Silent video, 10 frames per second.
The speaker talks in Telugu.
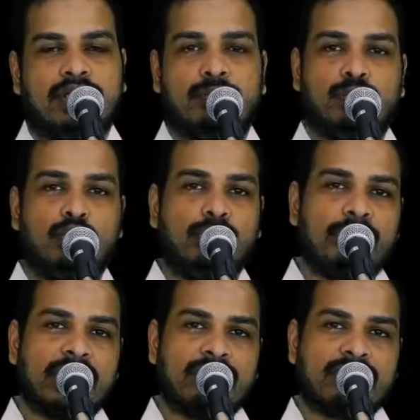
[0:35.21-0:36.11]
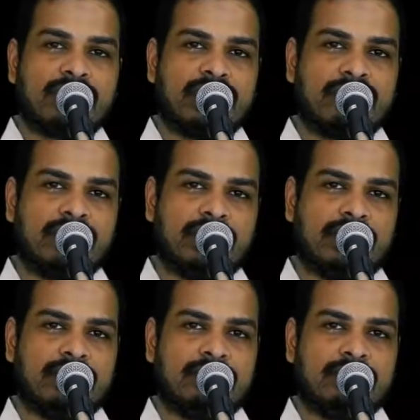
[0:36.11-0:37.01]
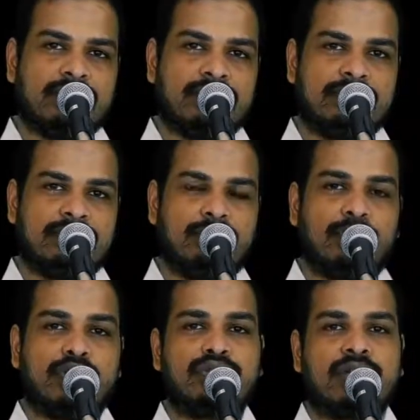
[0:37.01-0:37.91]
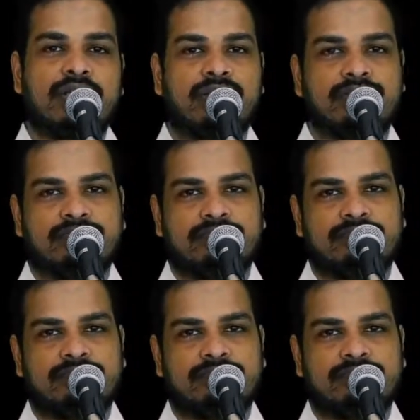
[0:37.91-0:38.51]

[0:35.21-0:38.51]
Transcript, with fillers: ఈ భూమి మీదకు వచ్చినటువంటి మనుషులందరూ